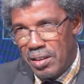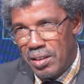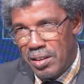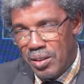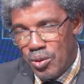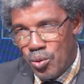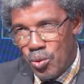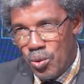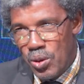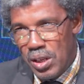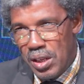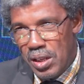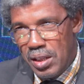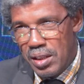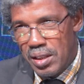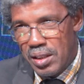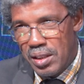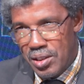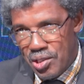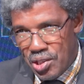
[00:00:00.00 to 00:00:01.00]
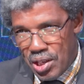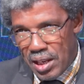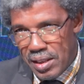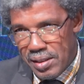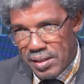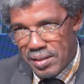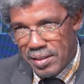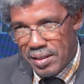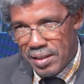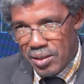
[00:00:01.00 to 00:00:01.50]
لكل
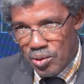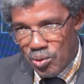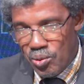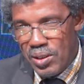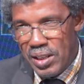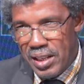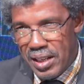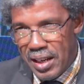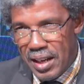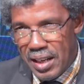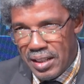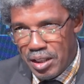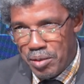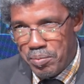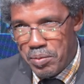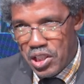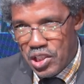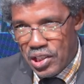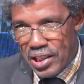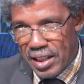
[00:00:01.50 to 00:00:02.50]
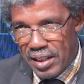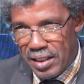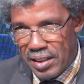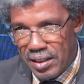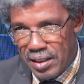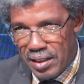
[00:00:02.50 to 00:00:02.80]
شخص لكل كائن بشري